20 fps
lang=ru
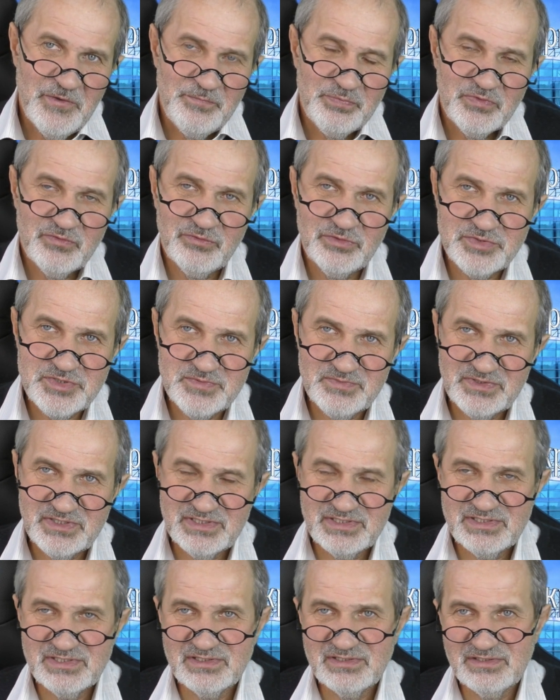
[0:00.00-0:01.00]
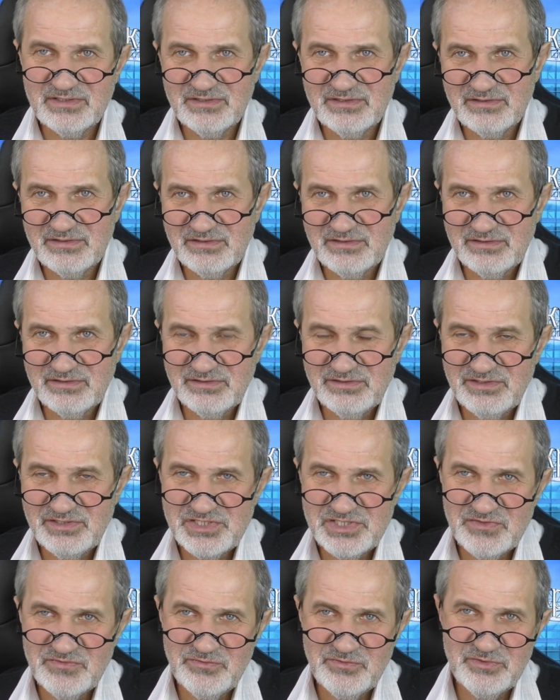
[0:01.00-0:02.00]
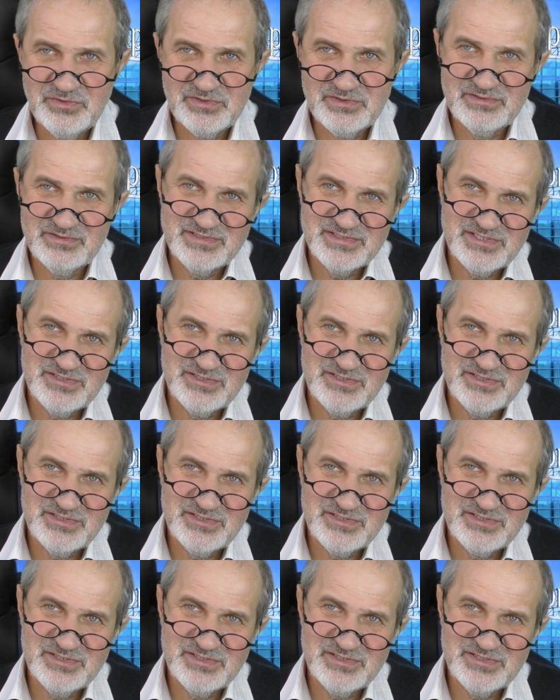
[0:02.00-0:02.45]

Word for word: в общем-то, ничего с